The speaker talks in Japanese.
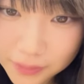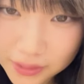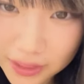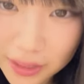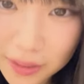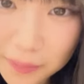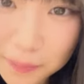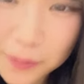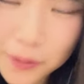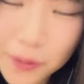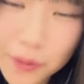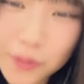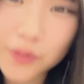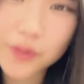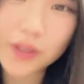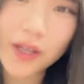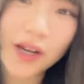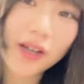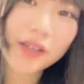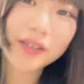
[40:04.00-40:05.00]
ジャンプ
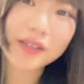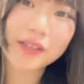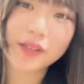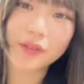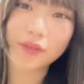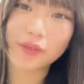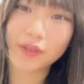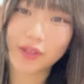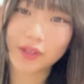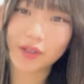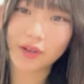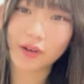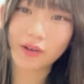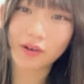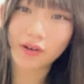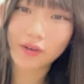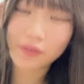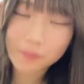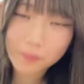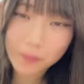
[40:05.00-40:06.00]
力ないんだよねなん
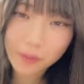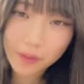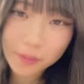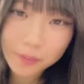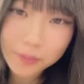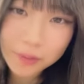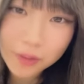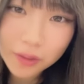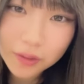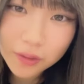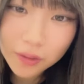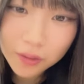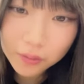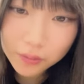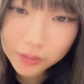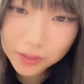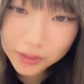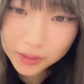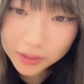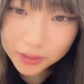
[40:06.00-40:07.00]
かバレー部だった
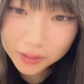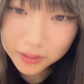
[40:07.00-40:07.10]
のに